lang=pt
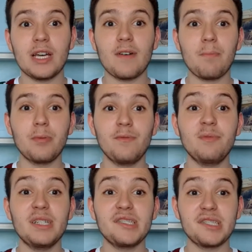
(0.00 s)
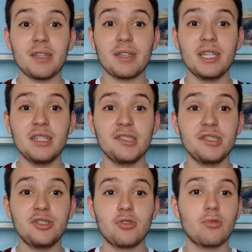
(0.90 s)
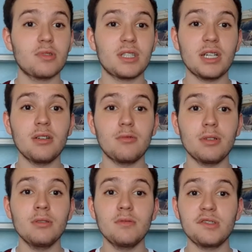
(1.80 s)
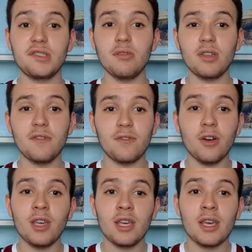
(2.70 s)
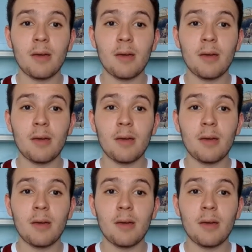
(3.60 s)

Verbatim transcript: dava pro Fluminense ter ganho esse jogo tranquilo, não sei o que foi.